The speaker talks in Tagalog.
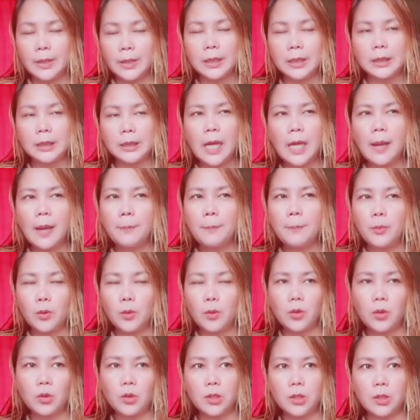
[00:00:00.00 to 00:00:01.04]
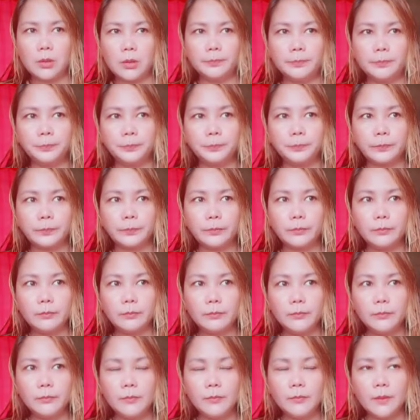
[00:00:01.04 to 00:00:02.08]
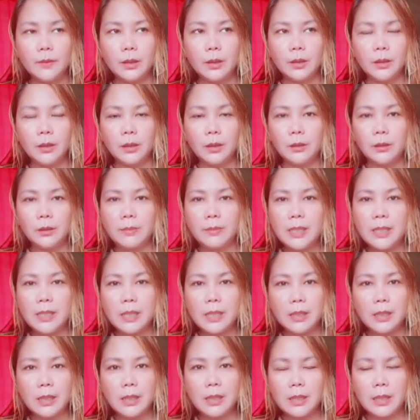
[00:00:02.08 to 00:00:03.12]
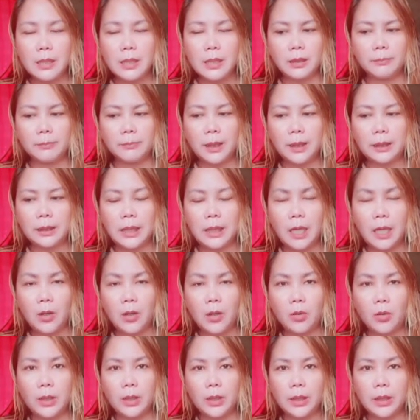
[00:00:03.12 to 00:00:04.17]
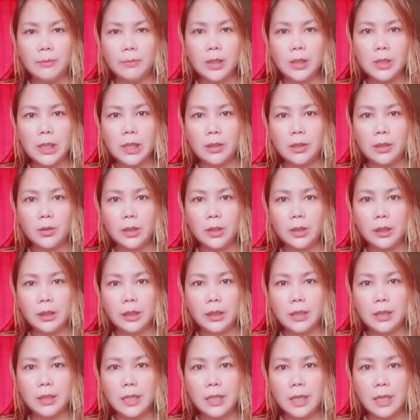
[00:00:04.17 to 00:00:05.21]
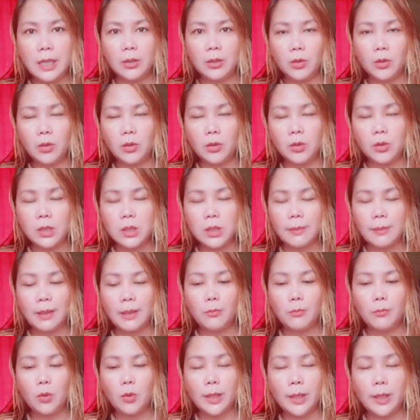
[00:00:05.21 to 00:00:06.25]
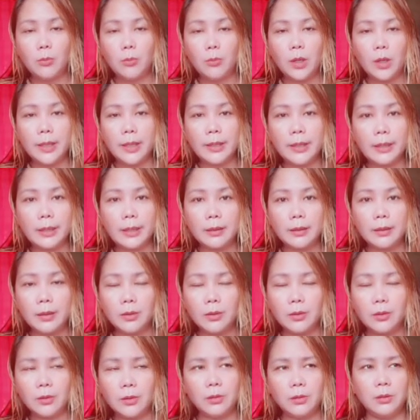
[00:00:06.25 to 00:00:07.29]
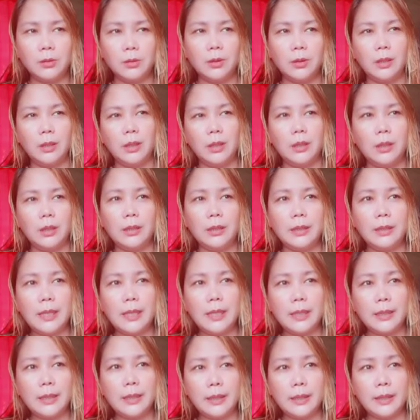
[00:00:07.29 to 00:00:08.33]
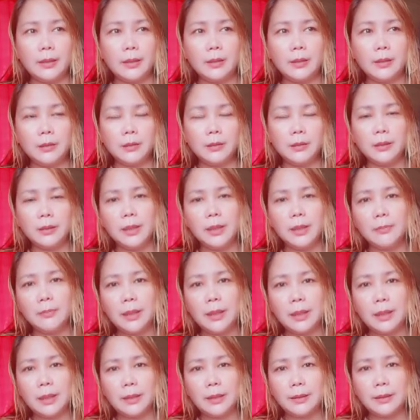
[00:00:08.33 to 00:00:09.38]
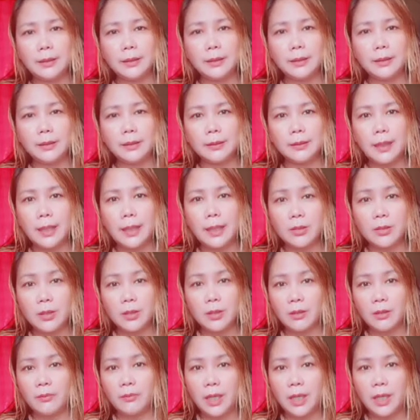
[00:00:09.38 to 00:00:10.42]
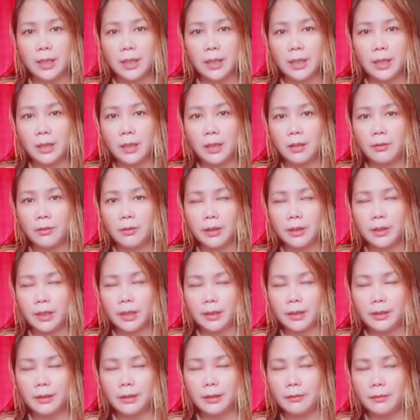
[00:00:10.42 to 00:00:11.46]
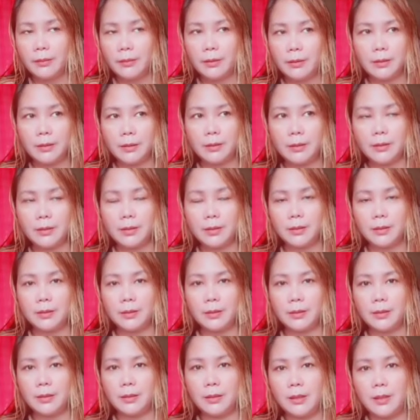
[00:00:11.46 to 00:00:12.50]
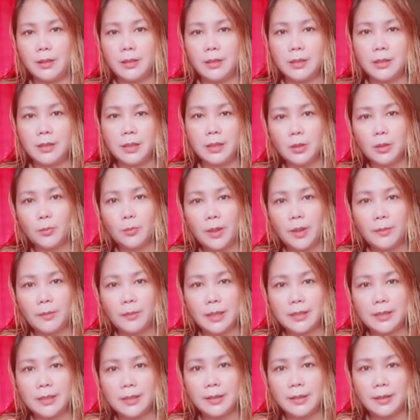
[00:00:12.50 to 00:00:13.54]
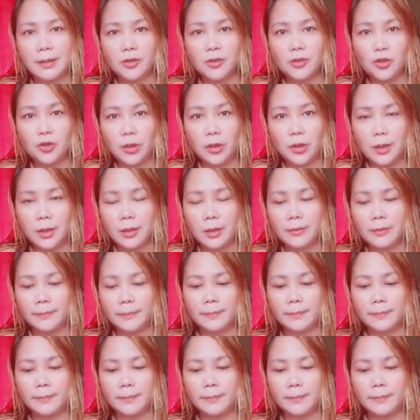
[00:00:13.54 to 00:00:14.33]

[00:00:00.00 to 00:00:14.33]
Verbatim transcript: Tapos, minsan kasi ang mga tao hindi masyado interesado sa mga buhay-buhay natin, no? Dahil, hindi naman tayo si Ivana Alawi or sino pa mga sikat dyan.